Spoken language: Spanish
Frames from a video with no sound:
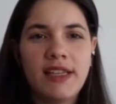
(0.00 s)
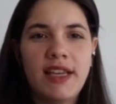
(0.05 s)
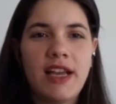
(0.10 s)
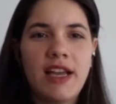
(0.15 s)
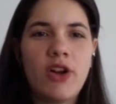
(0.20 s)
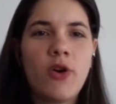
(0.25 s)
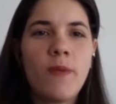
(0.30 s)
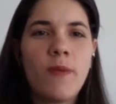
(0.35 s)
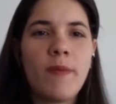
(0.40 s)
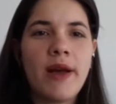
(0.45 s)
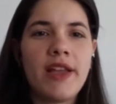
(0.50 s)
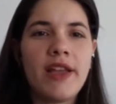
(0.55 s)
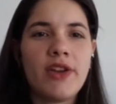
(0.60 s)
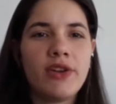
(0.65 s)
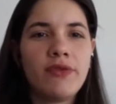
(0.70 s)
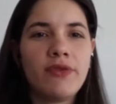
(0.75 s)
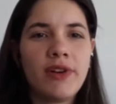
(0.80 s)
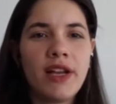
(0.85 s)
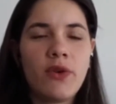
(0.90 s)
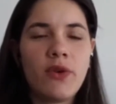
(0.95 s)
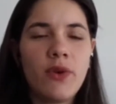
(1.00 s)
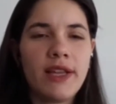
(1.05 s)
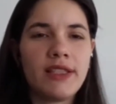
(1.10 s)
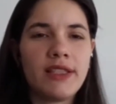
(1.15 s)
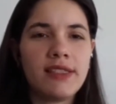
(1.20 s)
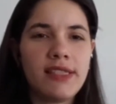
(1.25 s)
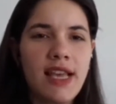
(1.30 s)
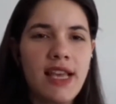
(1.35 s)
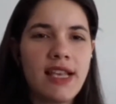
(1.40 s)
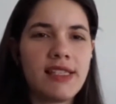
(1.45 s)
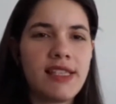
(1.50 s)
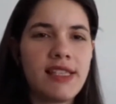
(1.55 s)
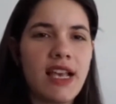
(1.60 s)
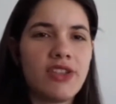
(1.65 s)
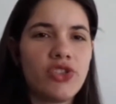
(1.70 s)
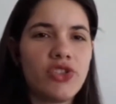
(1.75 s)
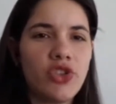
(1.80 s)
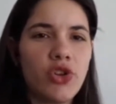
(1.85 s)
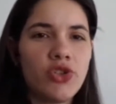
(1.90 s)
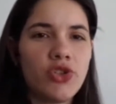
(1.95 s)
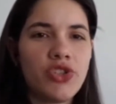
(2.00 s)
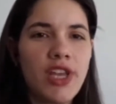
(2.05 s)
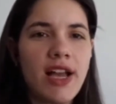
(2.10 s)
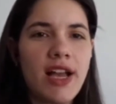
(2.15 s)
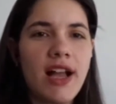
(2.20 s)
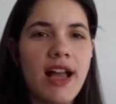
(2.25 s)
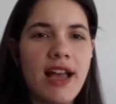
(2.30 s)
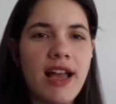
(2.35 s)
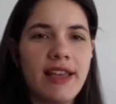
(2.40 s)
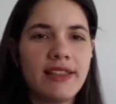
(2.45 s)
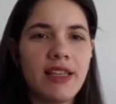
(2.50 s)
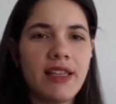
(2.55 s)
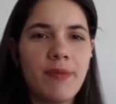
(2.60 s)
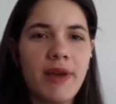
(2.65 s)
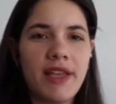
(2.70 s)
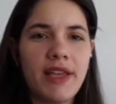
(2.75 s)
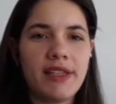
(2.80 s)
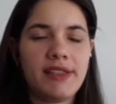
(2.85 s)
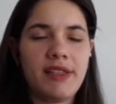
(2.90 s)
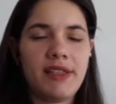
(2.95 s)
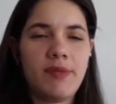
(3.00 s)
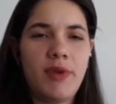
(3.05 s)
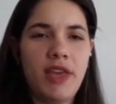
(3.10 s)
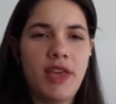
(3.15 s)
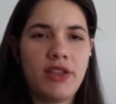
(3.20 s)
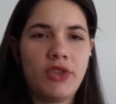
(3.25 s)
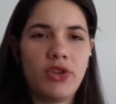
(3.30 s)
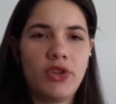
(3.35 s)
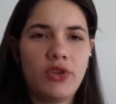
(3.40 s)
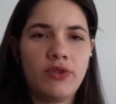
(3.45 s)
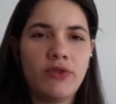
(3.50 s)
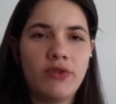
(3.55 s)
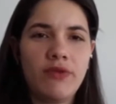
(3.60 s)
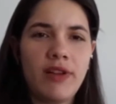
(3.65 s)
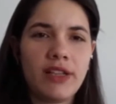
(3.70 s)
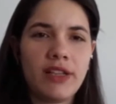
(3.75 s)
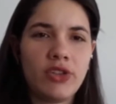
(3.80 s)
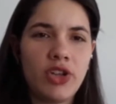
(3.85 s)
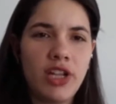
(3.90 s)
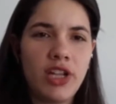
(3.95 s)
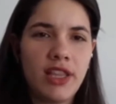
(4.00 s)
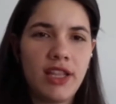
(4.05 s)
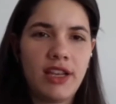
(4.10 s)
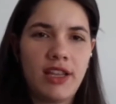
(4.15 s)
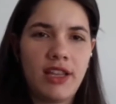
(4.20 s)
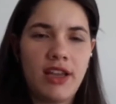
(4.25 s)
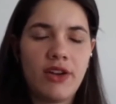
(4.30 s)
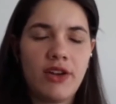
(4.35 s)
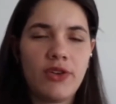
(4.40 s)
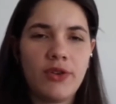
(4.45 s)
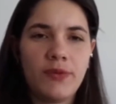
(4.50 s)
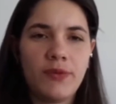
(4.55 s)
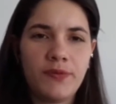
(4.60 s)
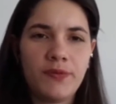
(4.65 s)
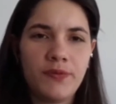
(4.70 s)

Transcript: que con mayor frecuencia se asocian a este padecimiento? Factores de riesgo.